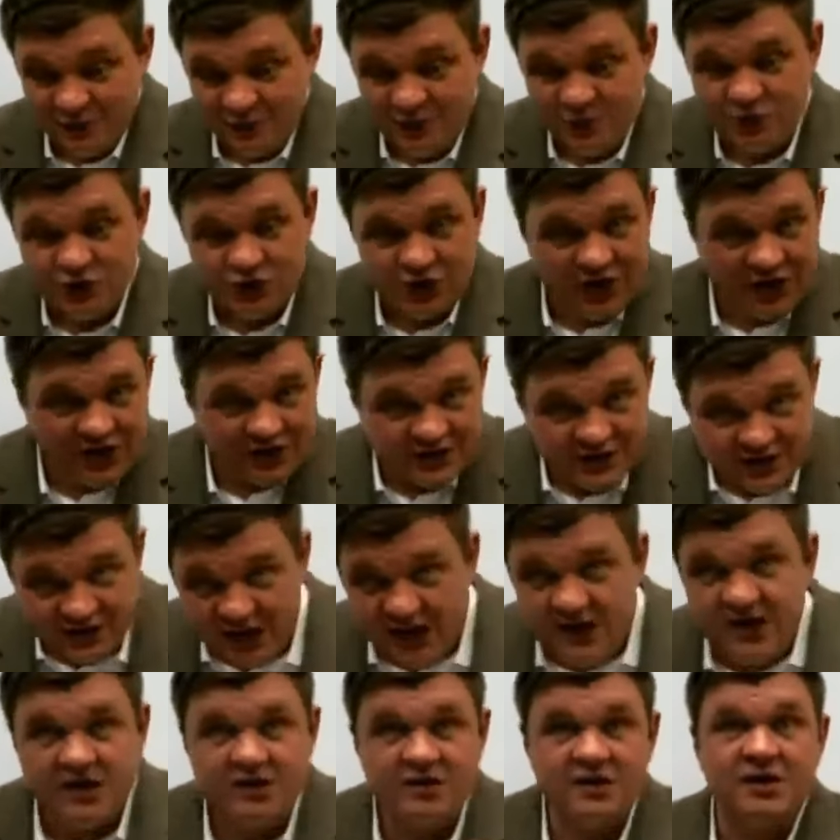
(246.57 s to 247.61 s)
улучшаешься,
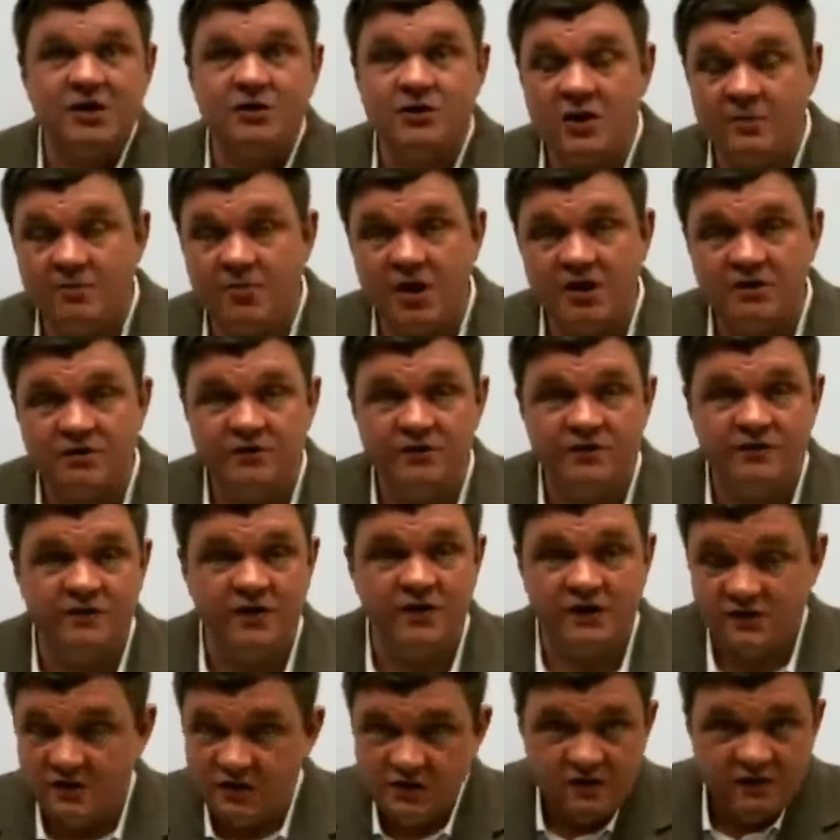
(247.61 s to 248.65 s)
тренер тебе дает обратную
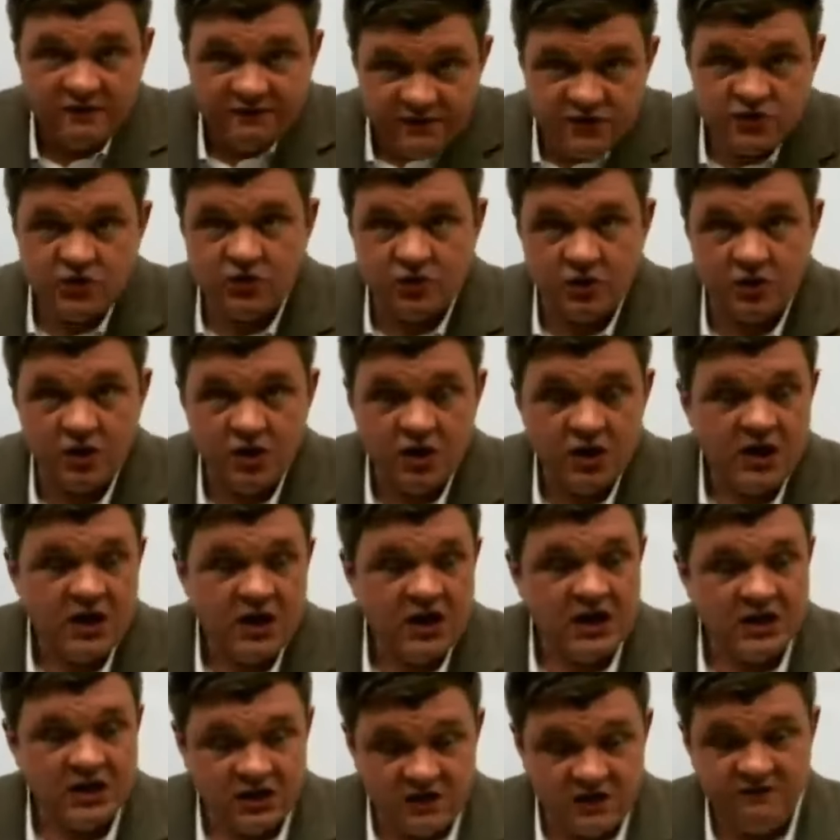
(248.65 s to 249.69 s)
связь. Все.
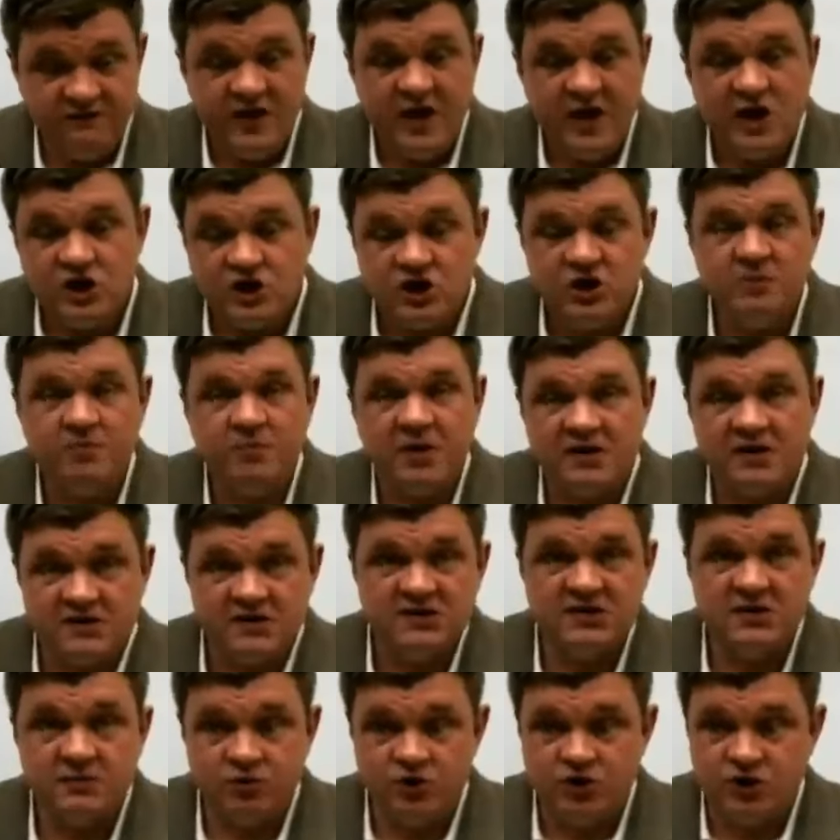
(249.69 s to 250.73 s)
Это вечный
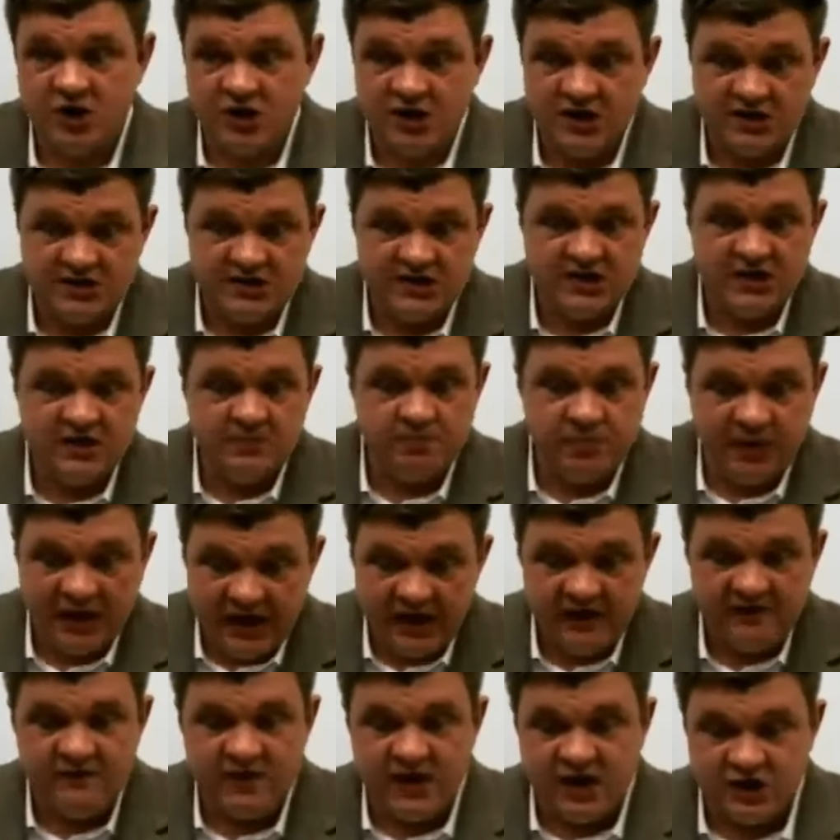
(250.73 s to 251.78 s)
процесс обучения. Если ты
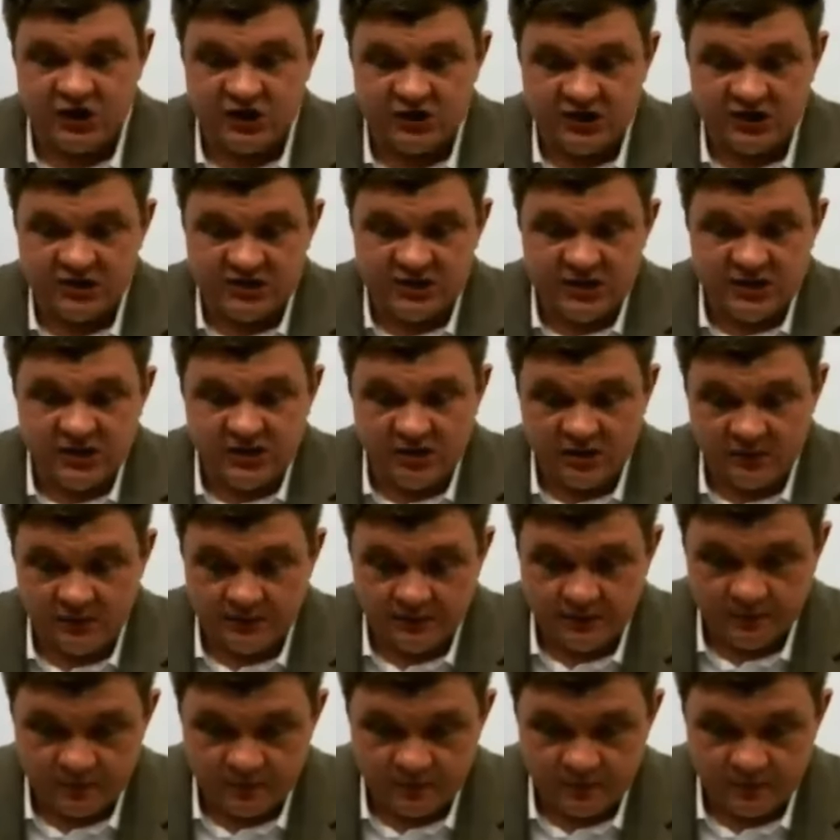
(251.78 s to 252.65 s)
прерываешь этот цикл,